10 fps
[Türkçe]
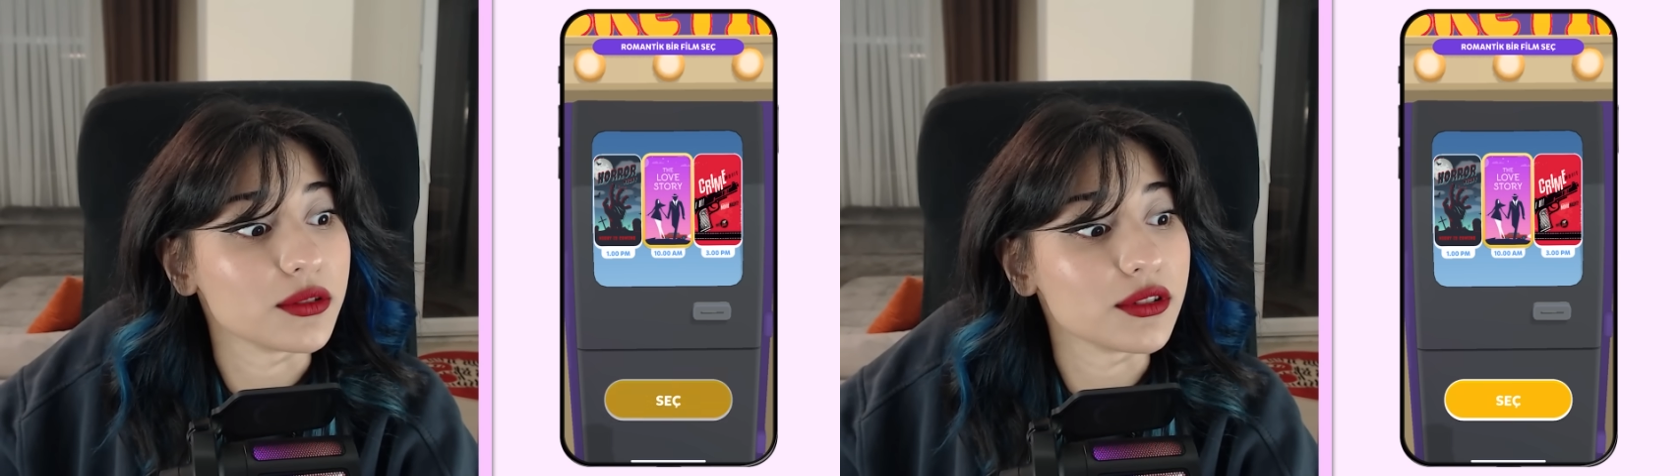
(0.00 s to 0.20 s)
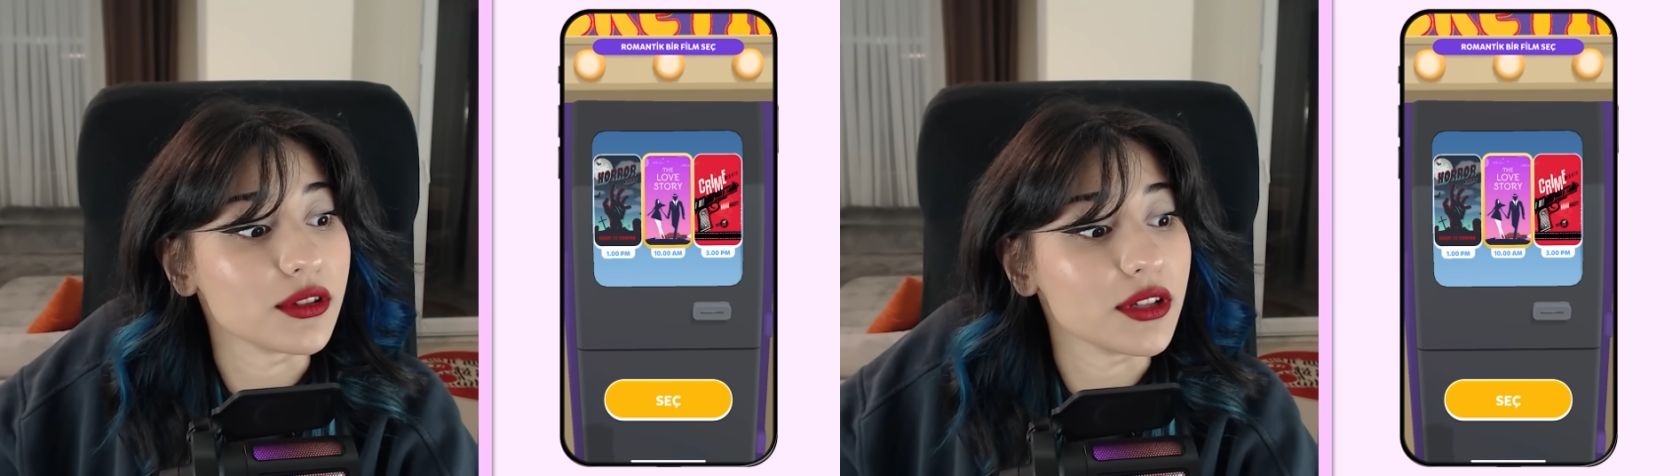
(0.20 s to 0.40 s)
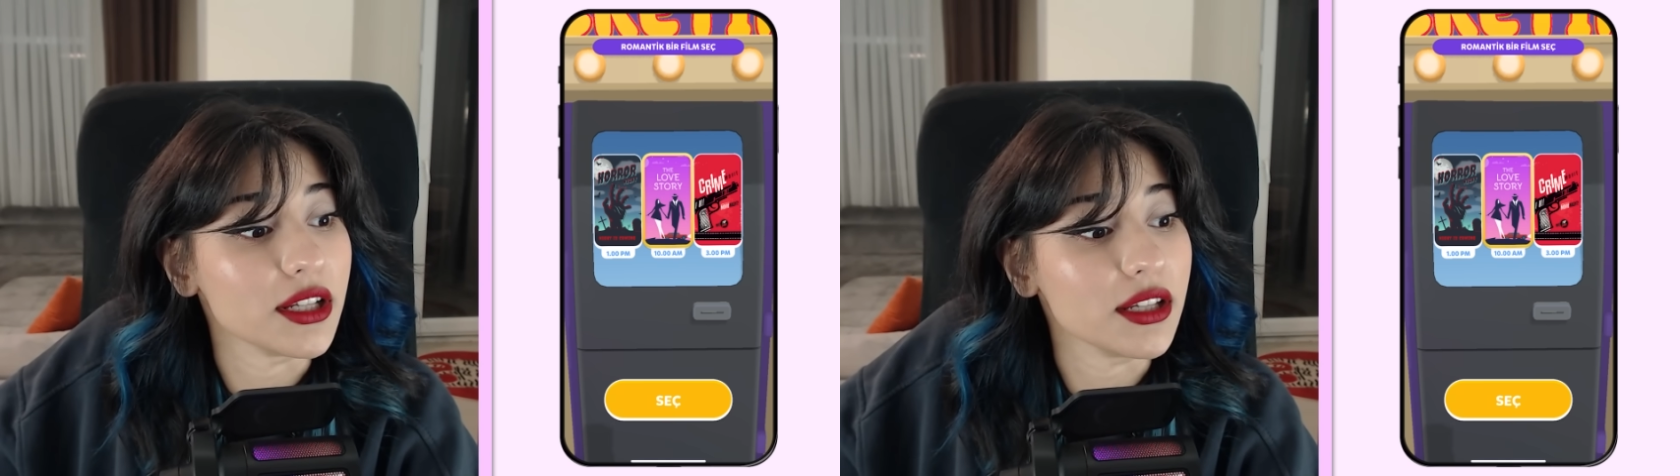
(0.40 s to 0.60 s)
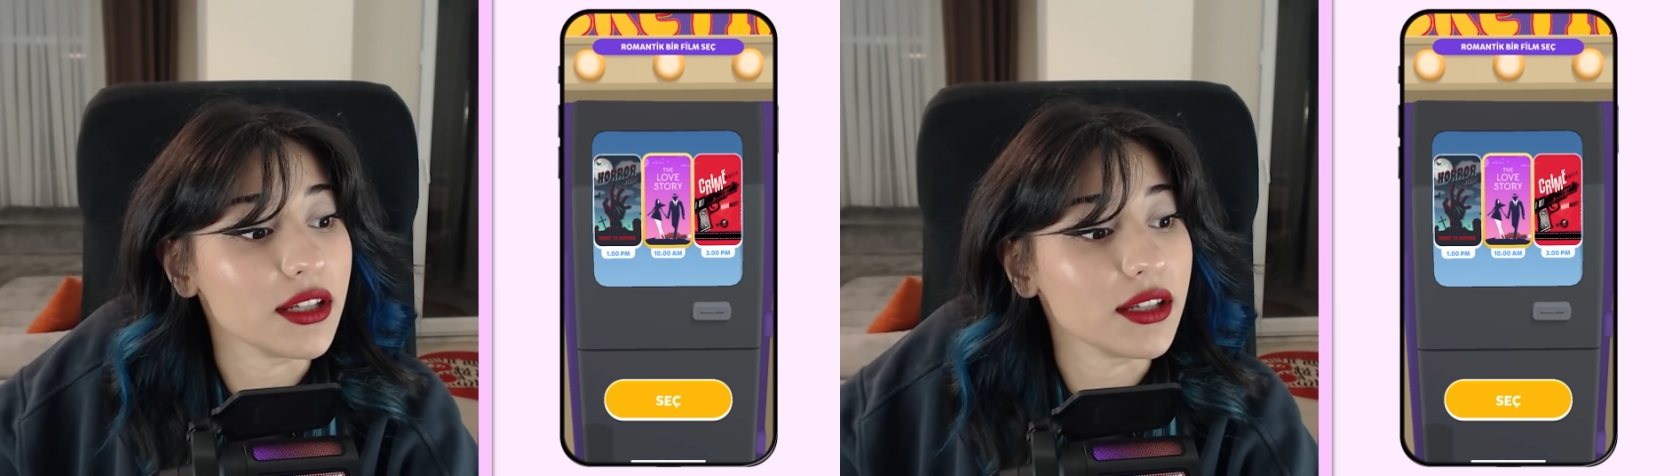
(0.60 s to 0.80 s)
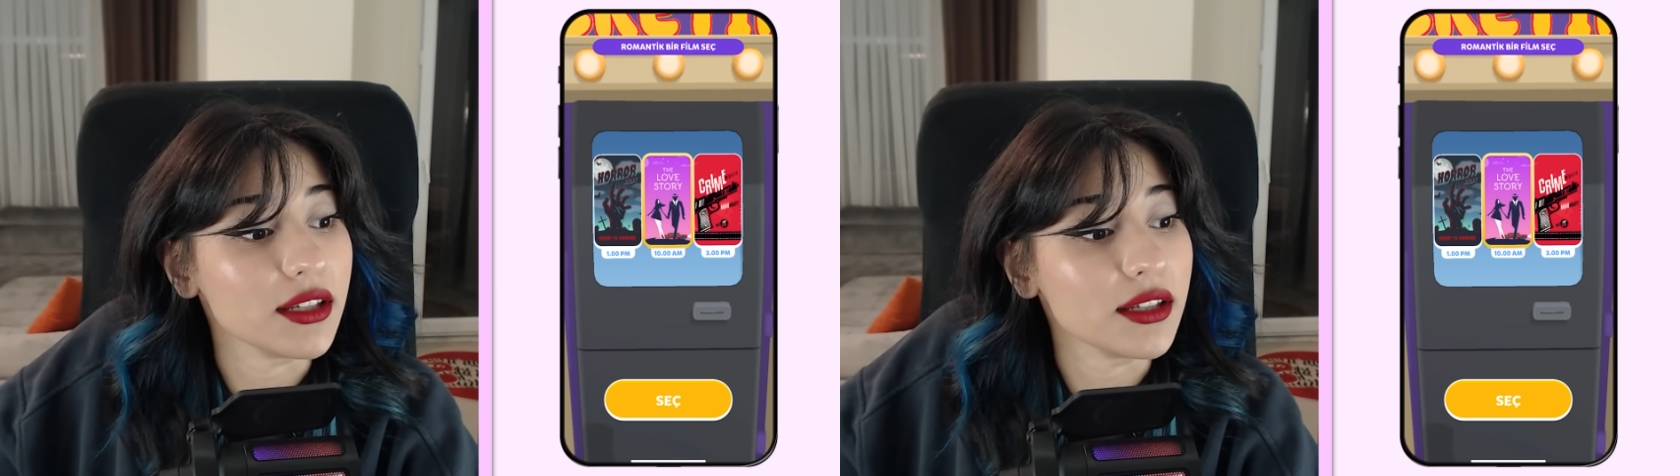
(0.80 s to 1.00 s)

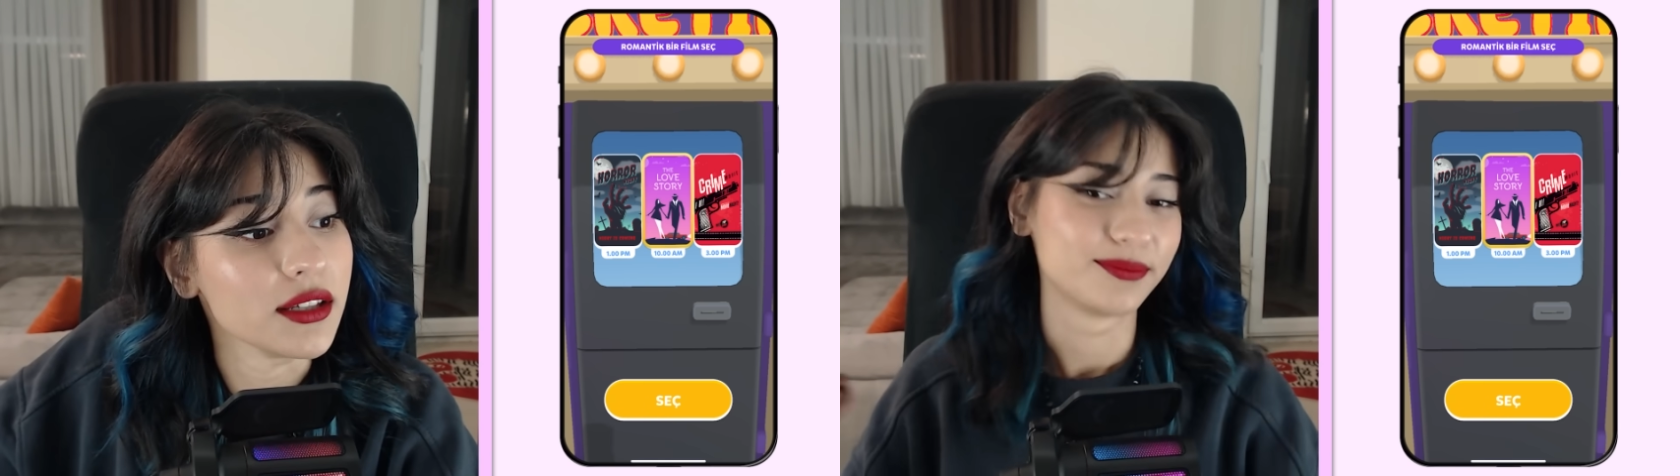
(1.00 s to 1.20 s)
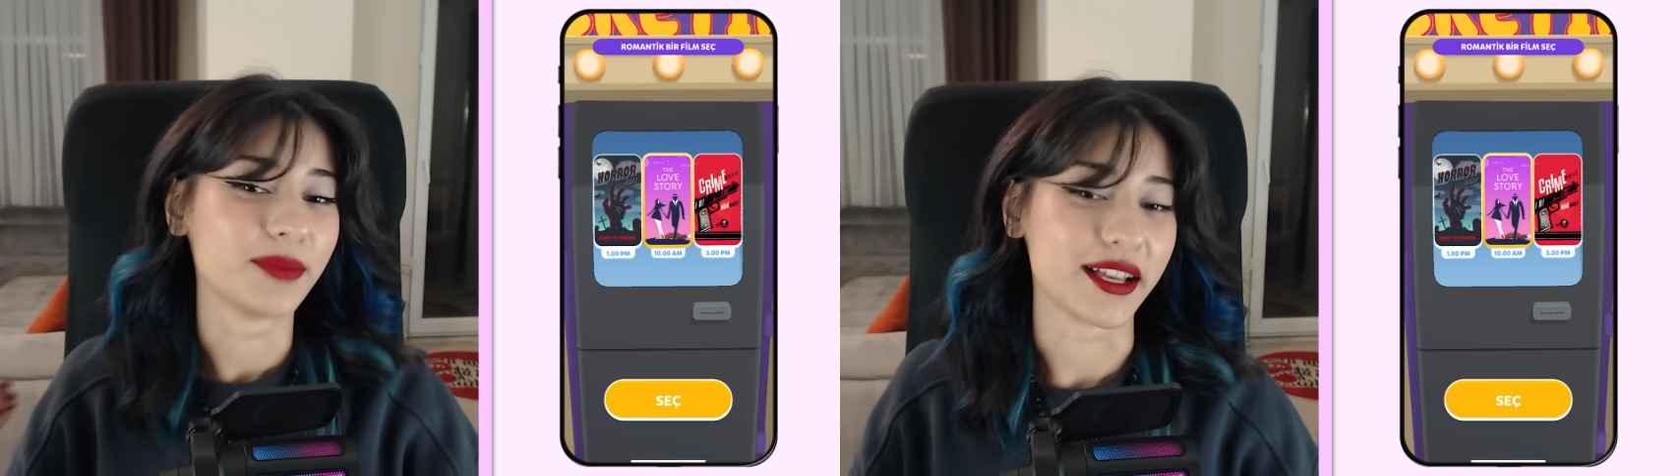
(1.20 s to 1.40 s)
Story. Bak